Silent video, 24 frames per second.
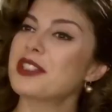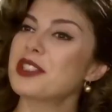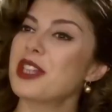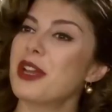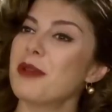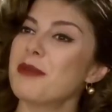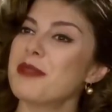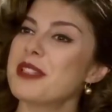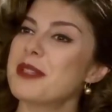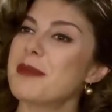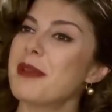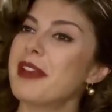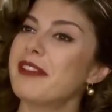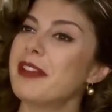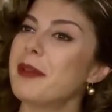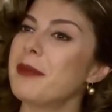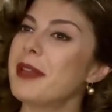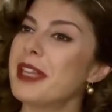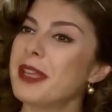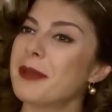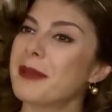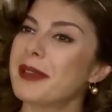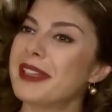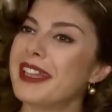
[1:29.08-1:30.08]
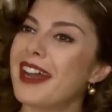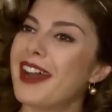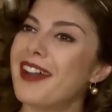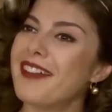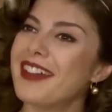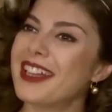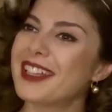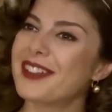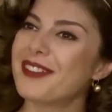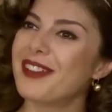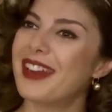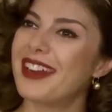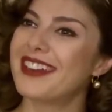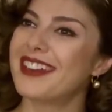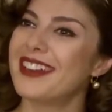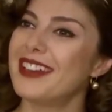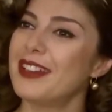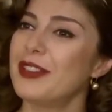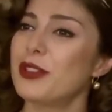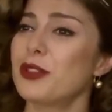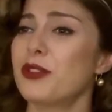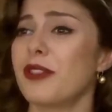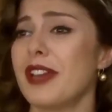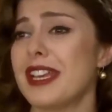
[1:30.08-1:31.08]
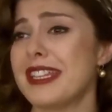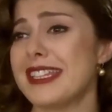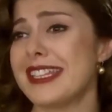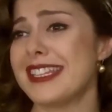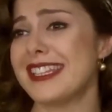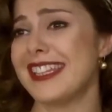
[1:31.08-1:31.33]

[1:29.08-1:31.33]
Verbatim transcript: bu akşam bizim evde minik bir davet var. Lütfen